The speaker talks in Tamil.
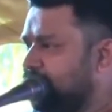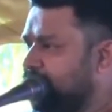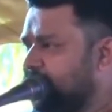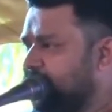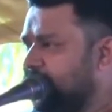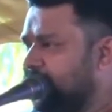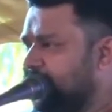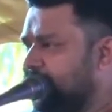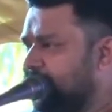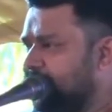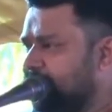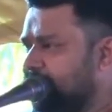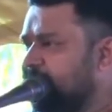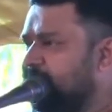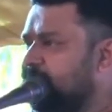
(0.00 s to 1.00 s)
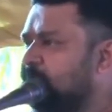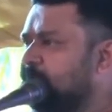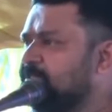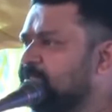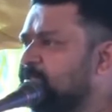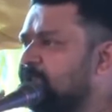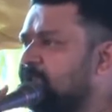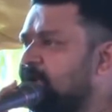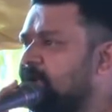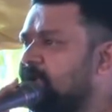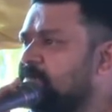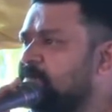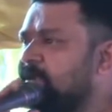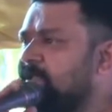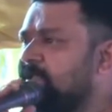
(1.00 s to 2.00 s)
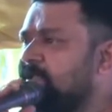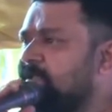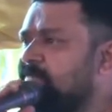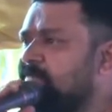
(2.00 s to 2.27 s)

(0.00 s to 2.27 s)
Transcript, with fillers: ரைட்டா ஏழு வயசு வரைக்கும் ஆண் பிள்ளை